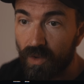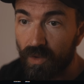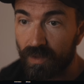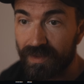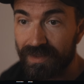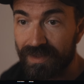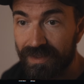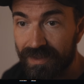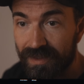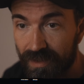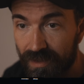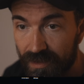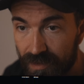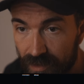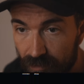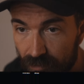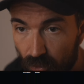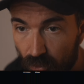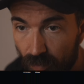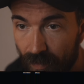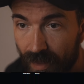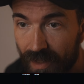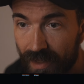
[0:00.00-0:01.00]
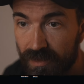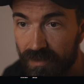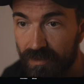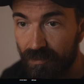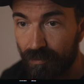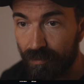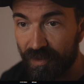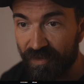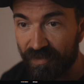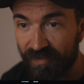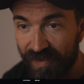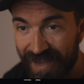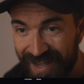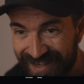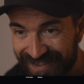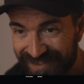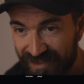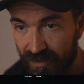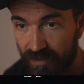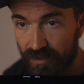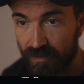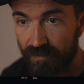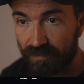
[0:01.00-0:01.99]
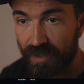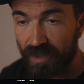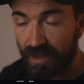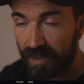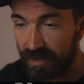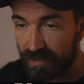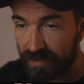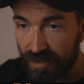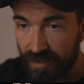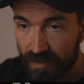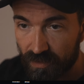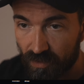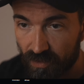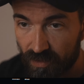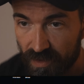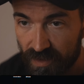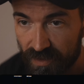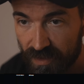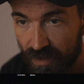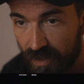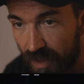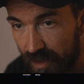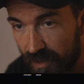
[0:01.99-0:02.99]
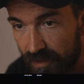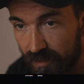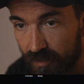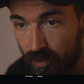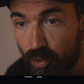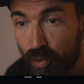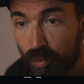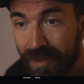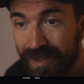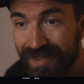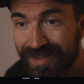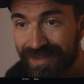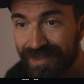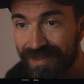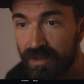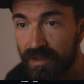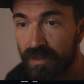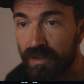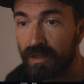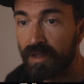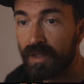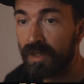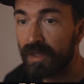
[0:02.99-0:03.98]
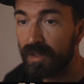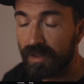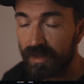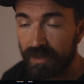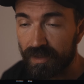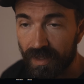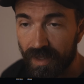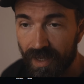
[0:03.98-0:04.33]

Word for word: und es ist in dem Moment bewertet. Wenn ich jetzt also diese Karte rüberziehe in